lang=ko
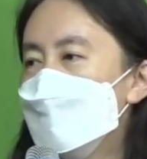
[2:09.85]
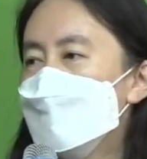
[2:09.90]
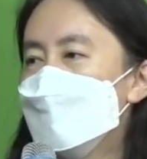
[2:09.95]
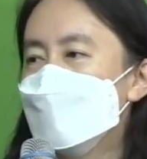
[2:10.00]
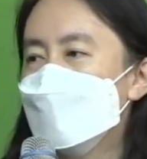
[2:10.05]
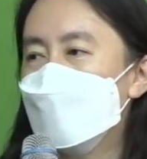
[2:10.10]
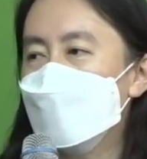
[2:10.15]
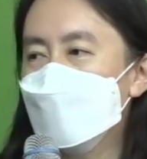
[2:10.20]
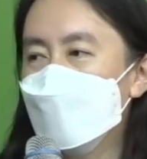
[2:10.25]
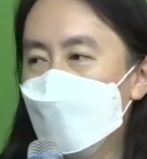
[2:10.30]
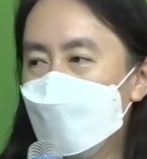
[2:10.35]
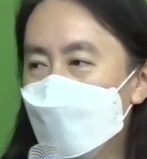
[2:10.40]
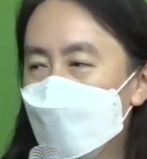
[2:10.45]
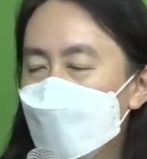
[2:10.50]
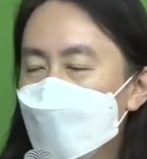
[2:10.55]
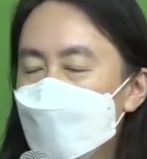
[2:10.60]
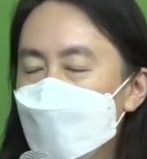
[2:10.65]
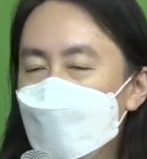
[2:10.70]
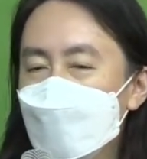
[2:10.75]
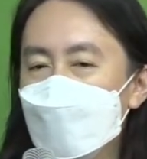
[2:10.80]
내
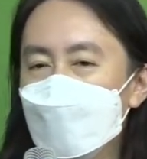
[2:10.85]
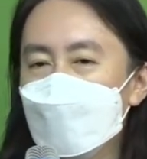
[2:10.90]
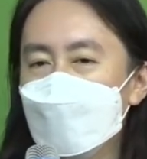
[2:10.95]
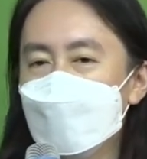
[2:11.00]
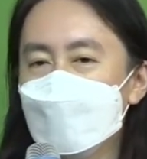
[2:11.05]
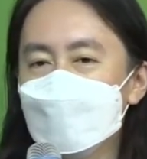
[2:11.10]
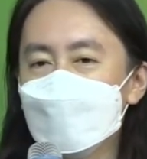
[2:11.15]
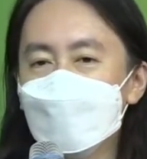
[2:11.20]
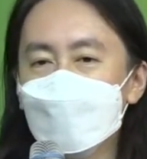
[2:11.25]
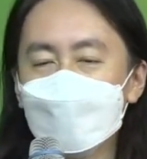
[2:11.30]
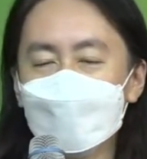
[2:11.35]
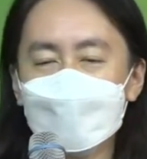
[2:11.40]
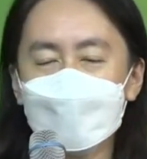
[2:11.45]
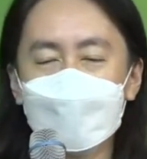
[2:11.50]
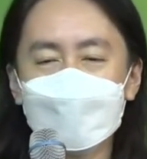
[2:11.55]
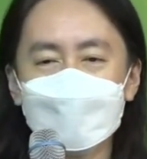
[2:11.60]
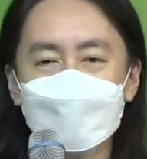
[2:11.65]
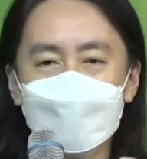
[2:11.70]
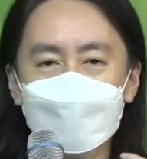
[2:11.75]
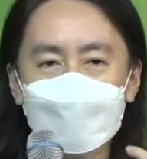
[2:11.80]
영혼의
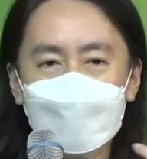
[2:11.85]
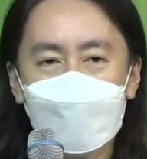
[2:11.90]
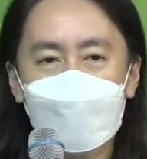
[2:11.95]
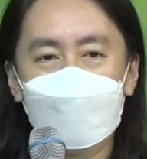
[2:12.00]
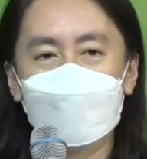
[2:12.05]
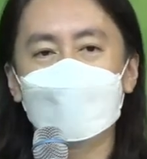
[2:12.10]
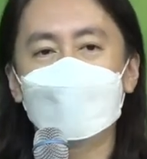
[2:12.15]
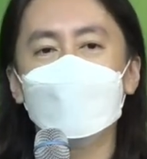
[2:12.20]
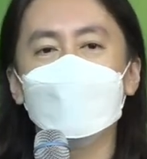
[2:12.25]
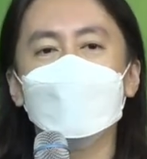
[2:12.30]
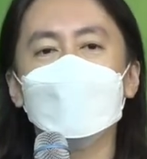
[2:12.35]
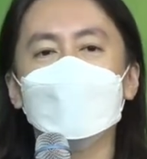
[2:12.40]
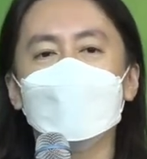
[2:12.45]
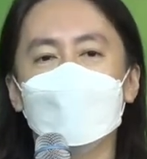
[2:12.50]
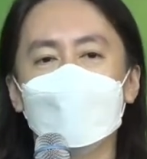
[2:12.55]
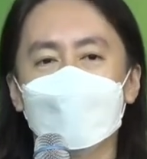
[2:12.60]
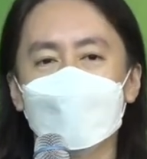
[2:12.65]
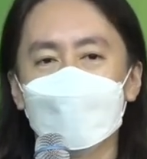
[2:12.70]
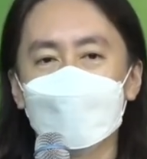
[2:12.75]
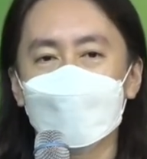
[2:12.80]
속사정을 다
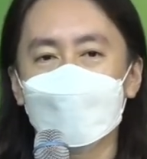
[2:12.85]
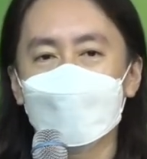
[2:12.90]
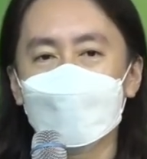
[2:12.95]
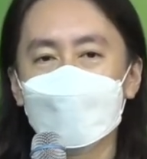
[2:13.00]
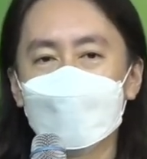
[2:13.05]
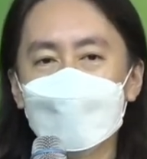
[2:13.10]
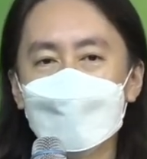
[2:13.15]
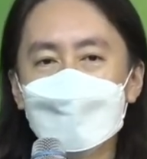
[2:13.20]
토해내고